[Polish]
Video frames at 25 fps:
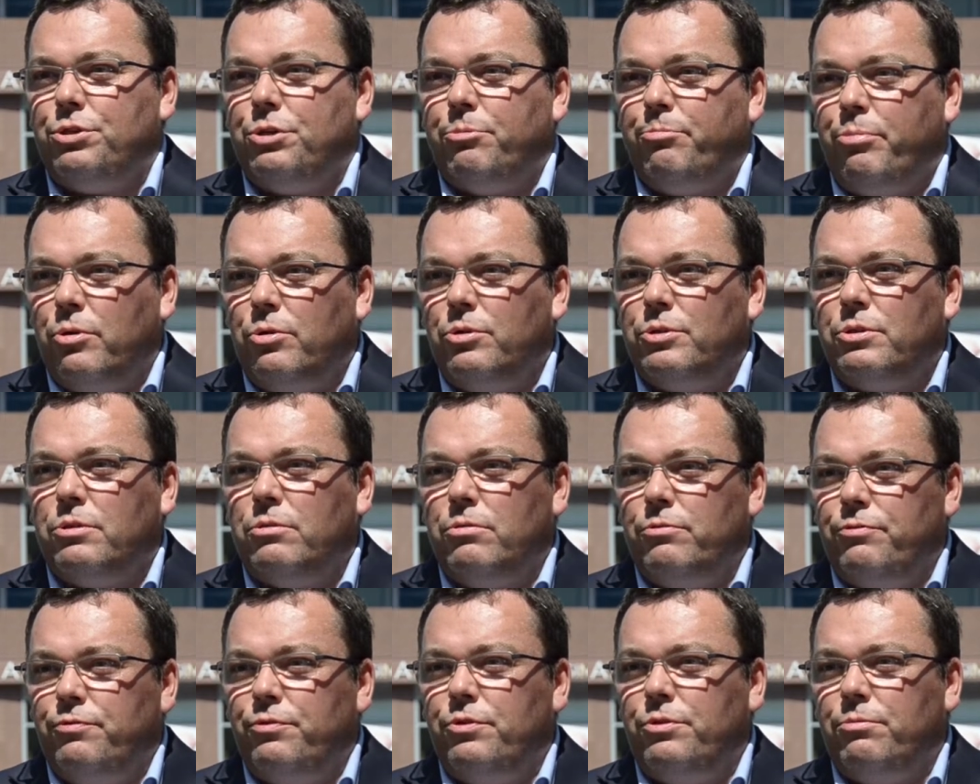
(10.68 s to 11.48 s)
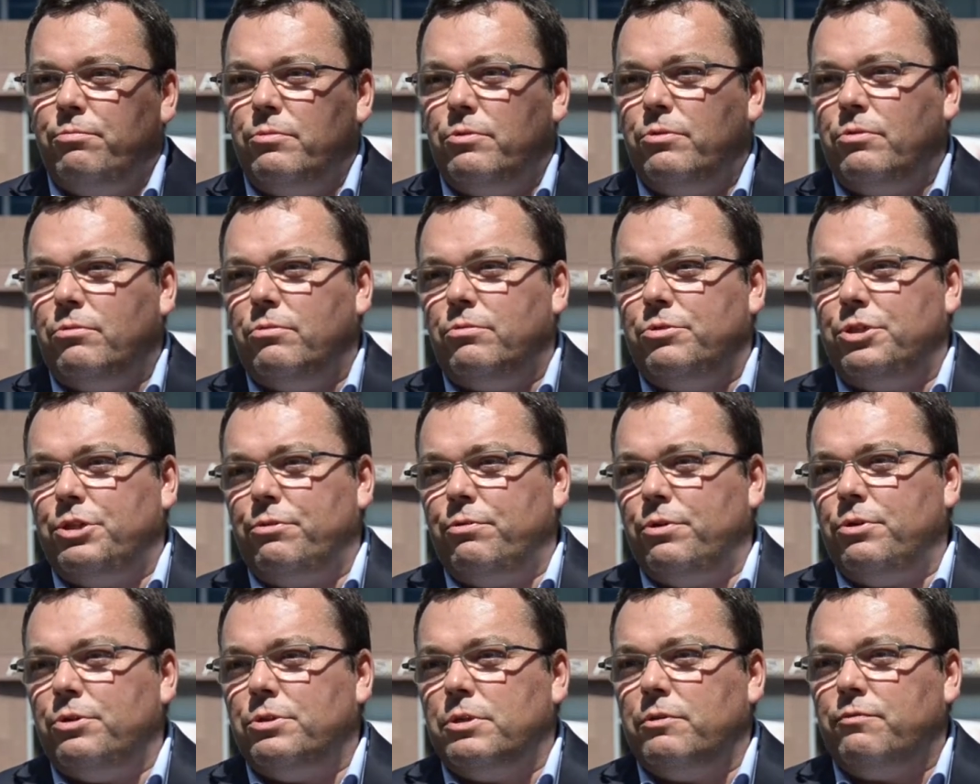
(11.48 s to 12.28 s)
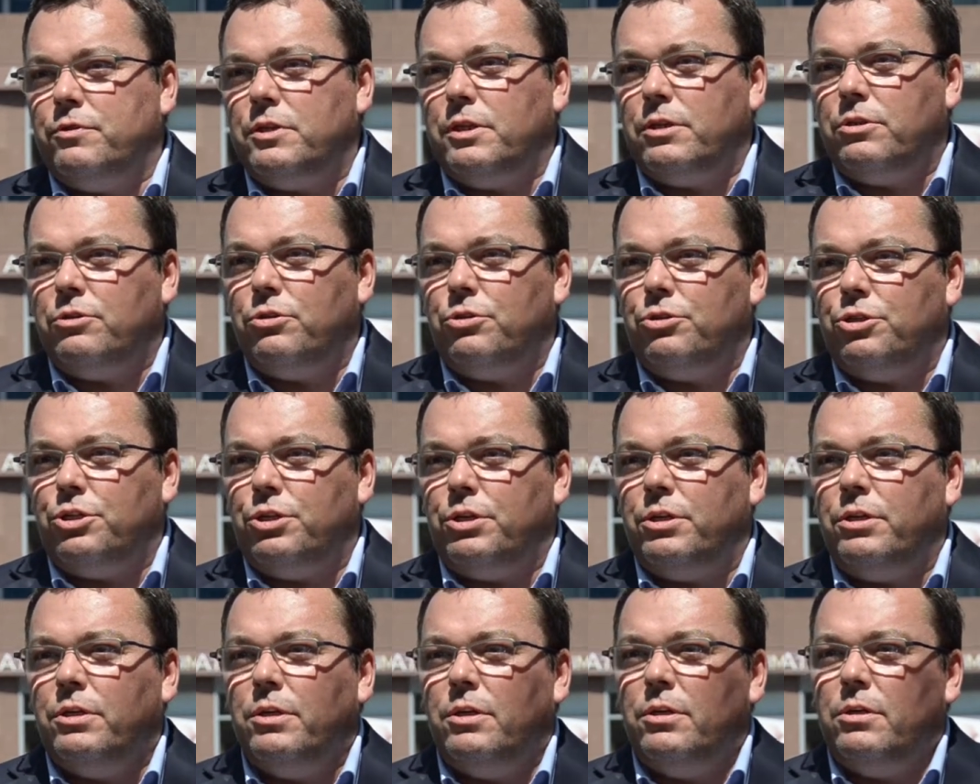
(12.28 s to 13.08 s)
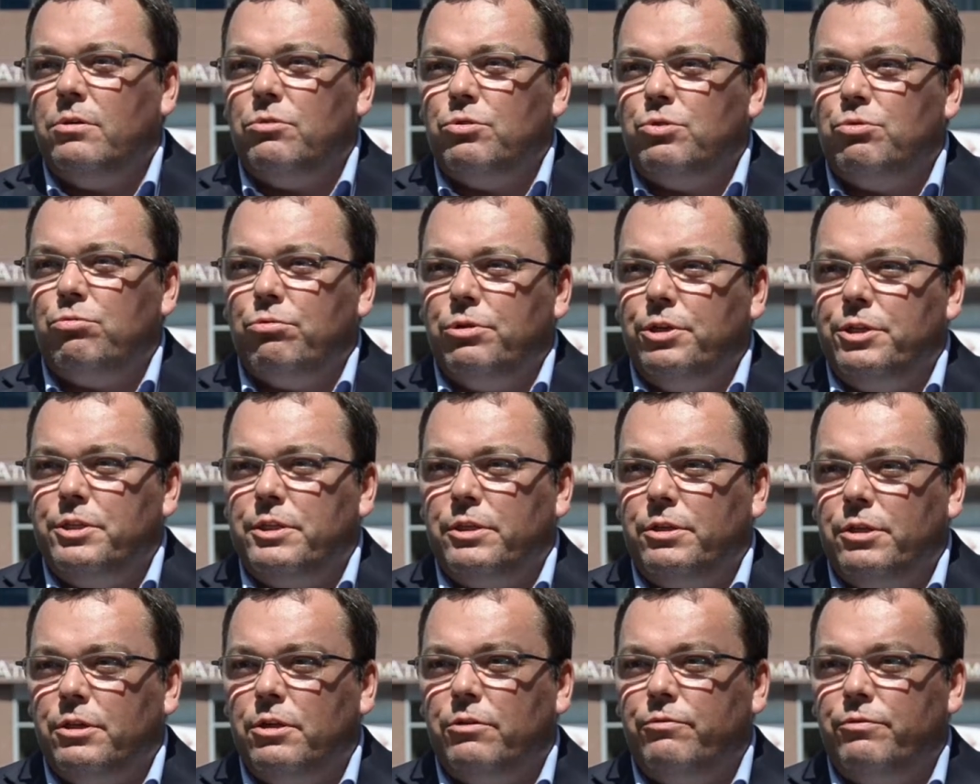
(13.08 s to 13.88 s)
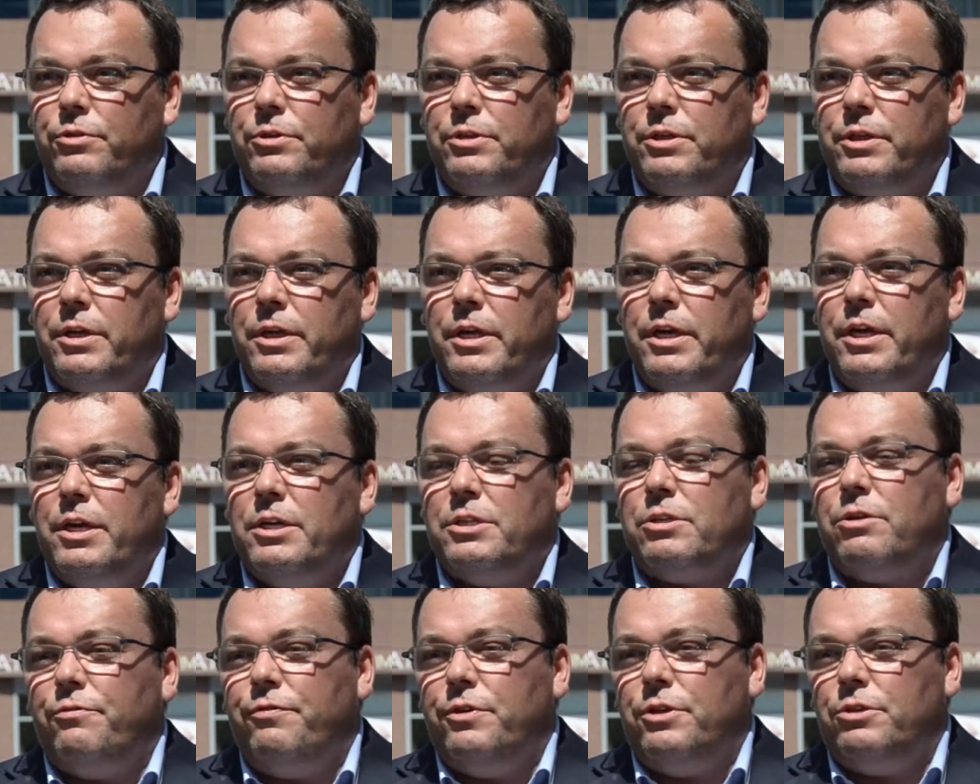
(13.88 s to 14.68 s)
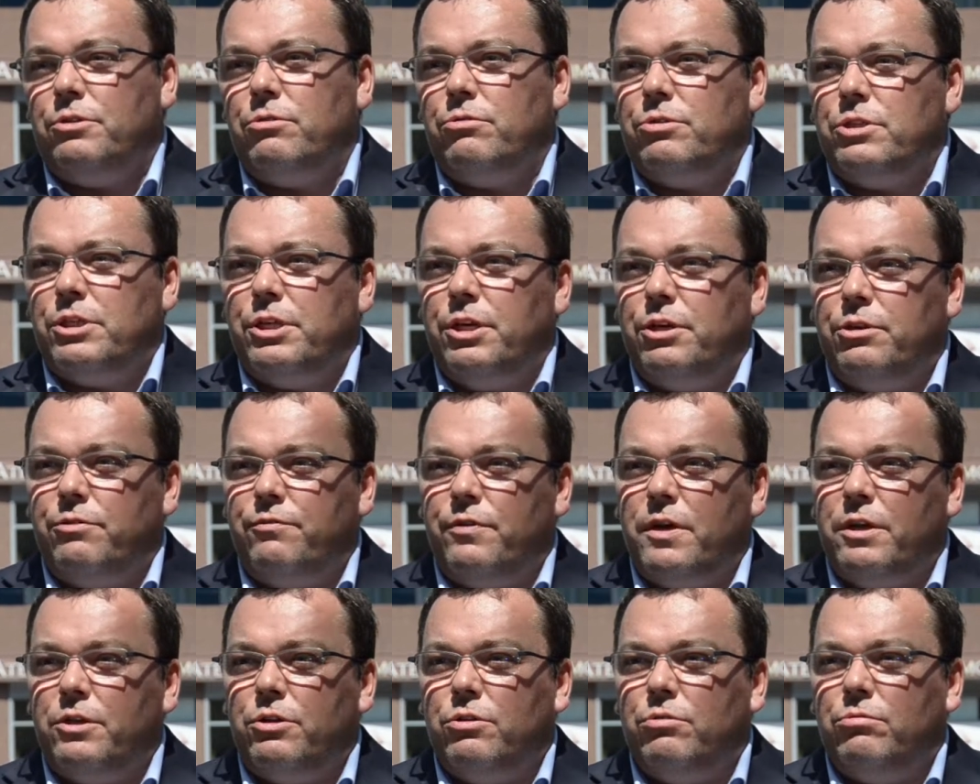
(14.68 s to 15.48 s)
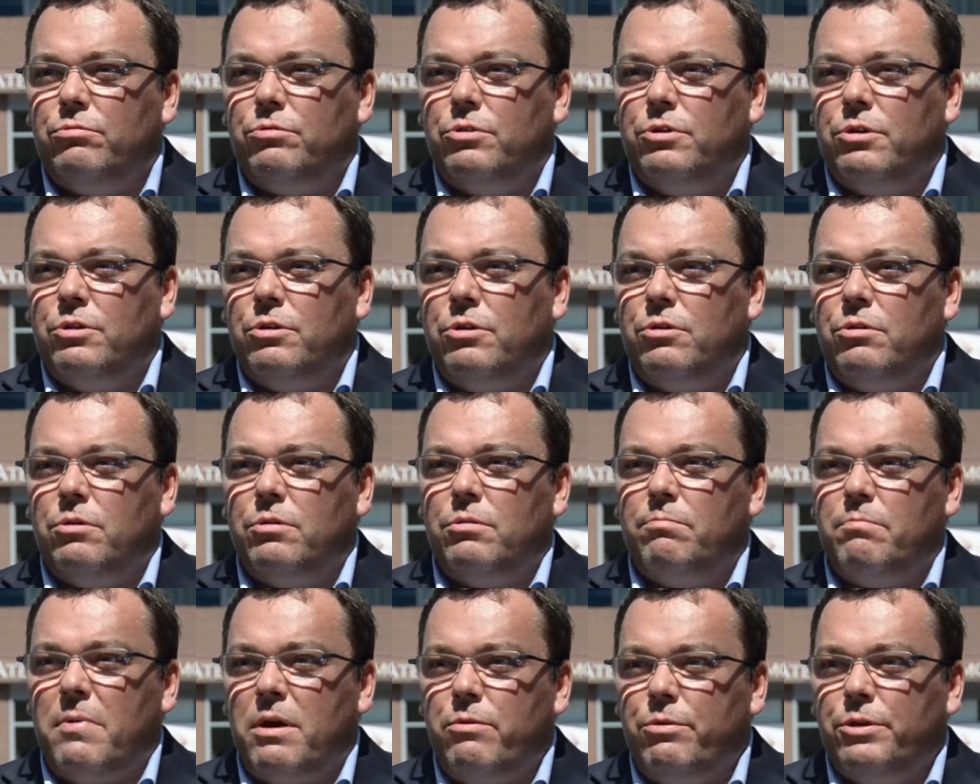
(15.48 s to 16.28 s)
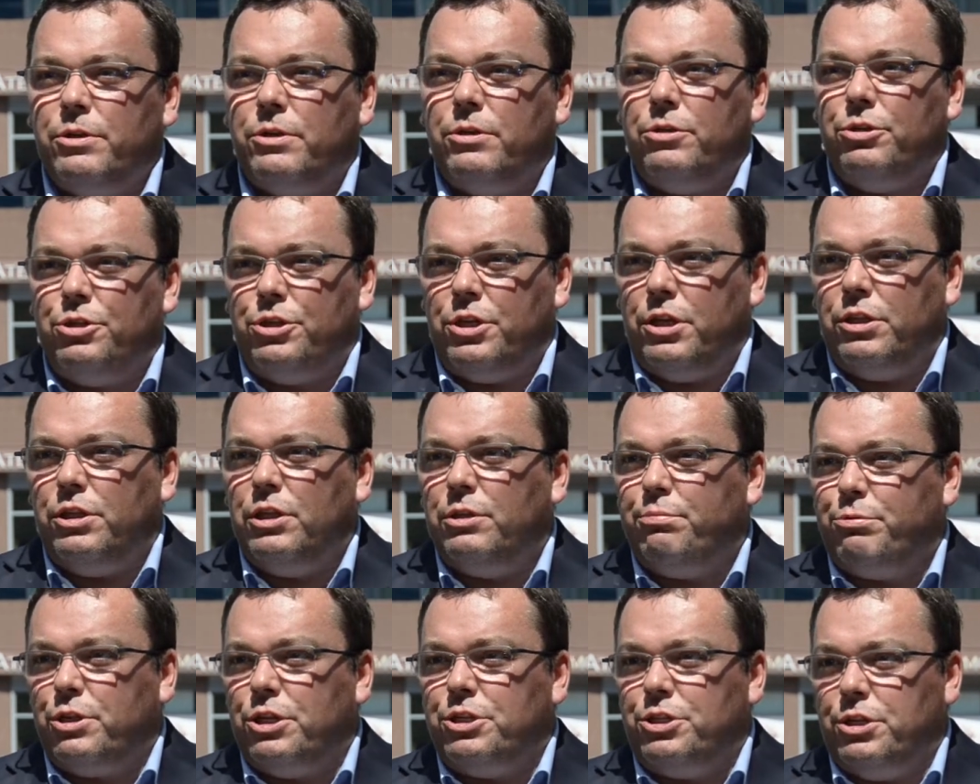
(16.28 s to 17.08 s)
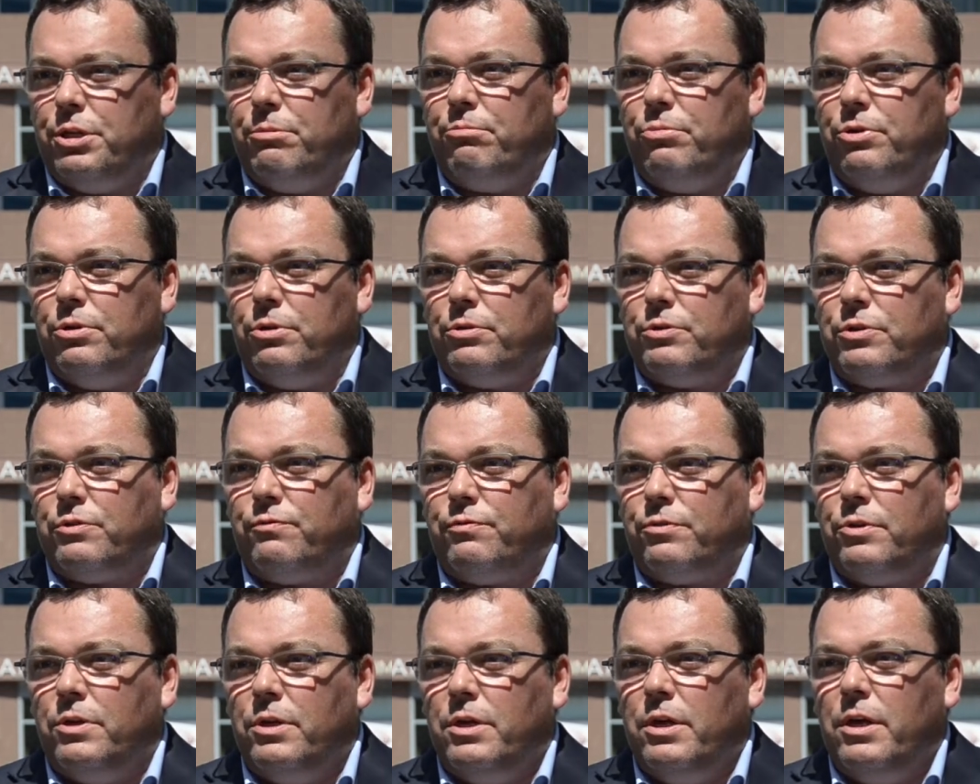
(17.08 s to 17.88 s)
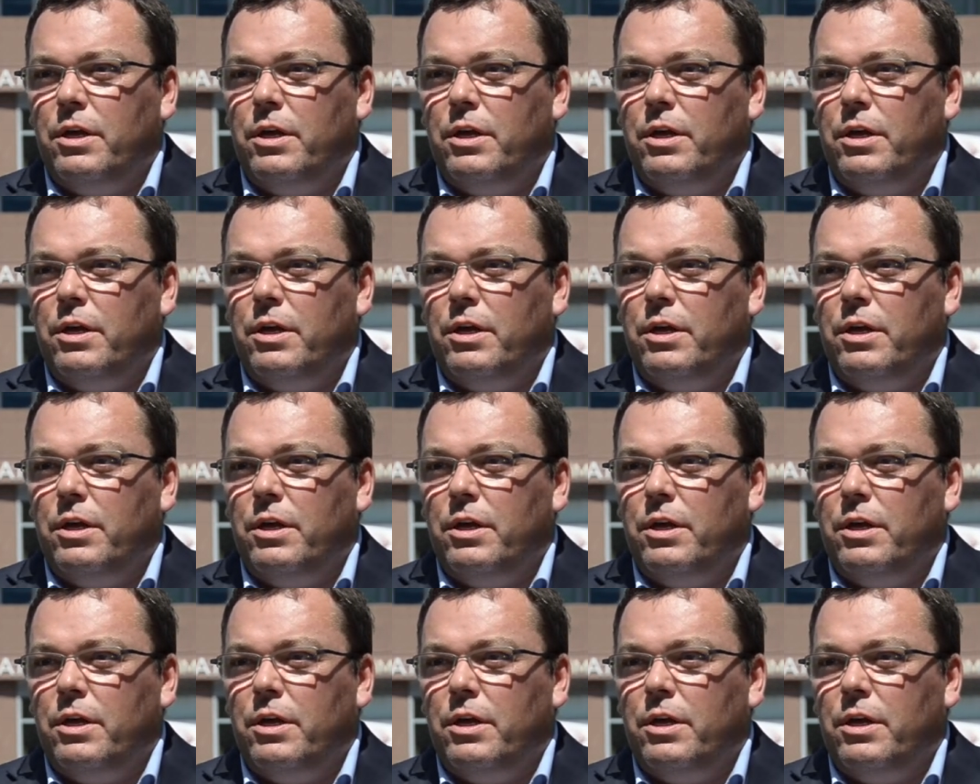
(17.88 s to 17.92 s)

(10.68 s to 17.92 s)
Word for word: się polską firmą działającą w sektorze usług leasingowych z ofertą skierowaną do małych i średnich przedsiębiorstw.